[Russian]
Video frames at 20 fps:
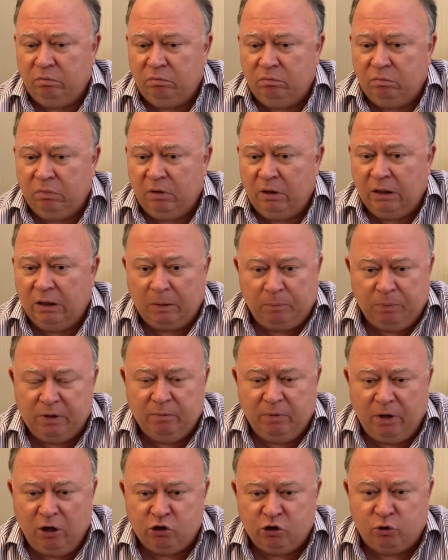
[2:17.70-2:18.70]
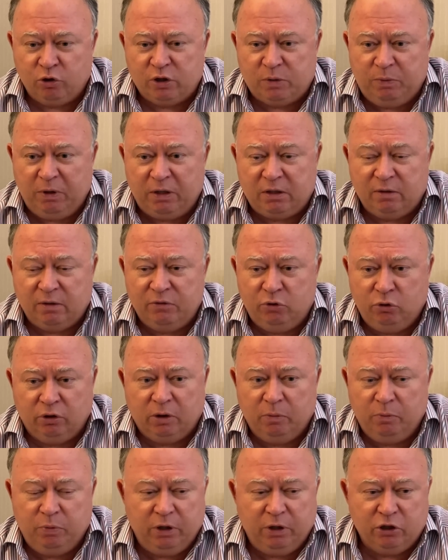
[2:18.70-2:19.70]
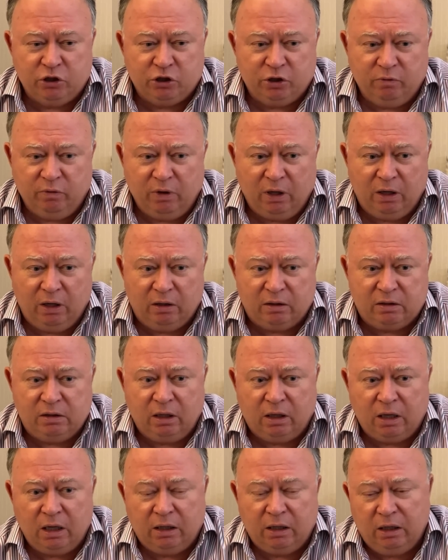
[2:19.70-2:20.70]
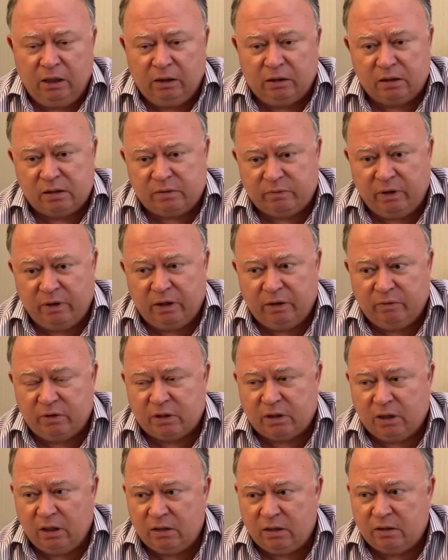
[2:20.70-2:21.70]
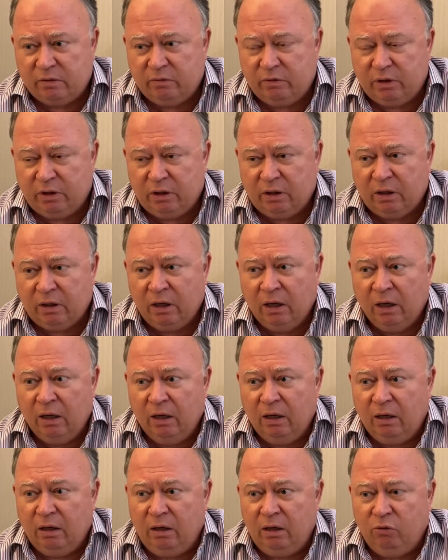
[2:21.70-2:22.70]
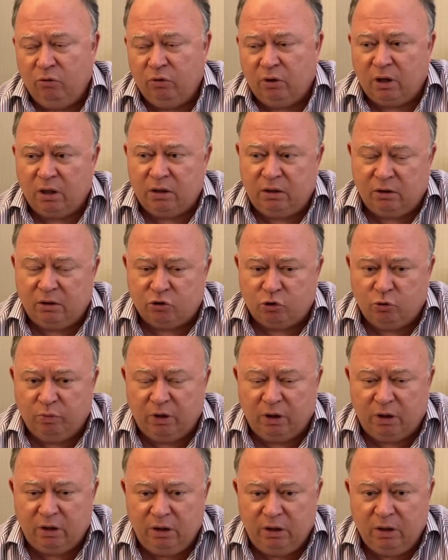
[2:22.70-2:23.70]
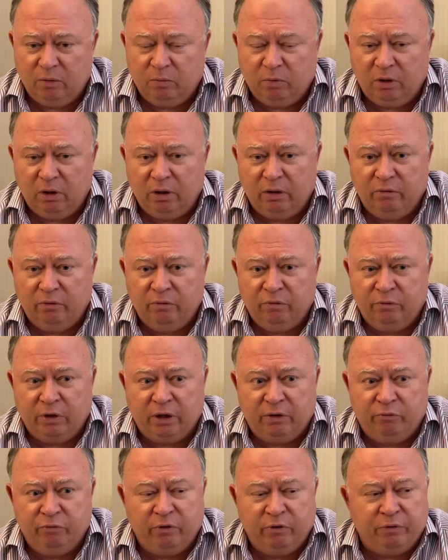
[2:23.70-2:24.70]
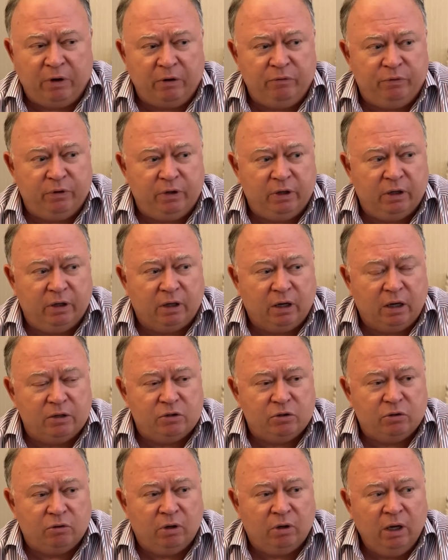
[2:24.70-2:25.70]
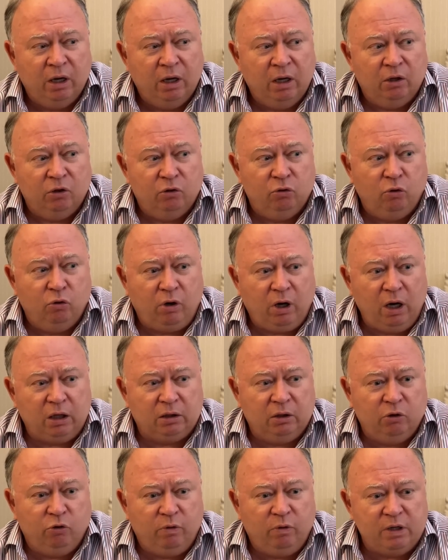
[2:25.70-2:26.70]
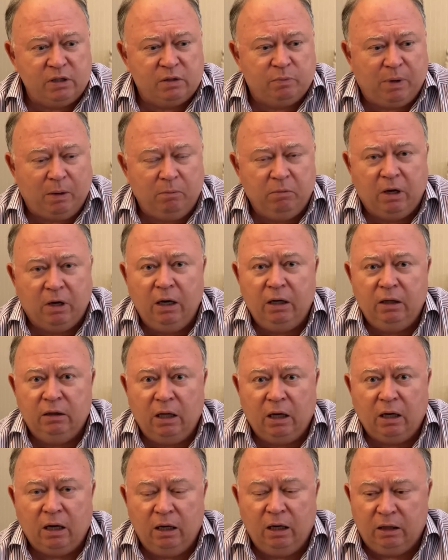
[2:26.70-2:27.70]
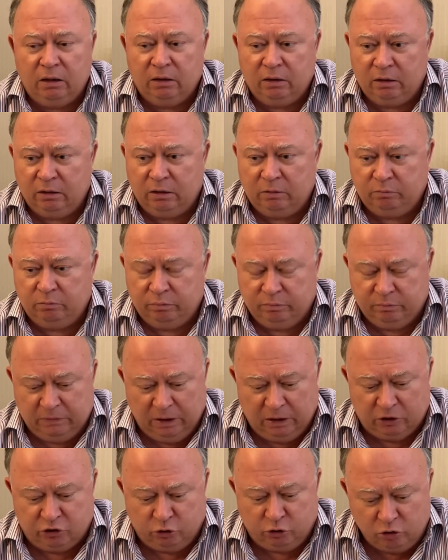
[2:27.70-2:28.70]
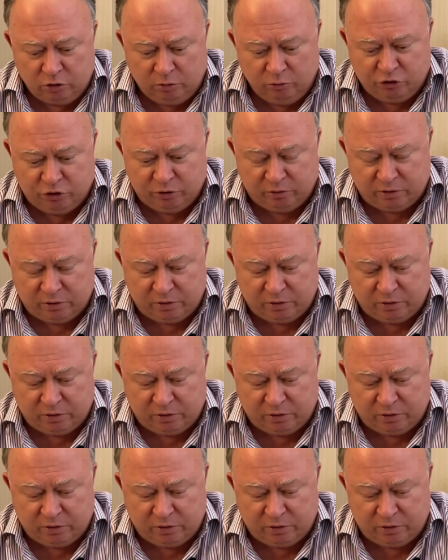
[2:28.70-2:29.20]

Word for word: я так понимаю, что Спицын все-таки переживает за какие-то свои высказывания, и он хотел, чтобы их не было в эфире радио. Но как-то у вас прям клин на клин. Ну, да, что случилось?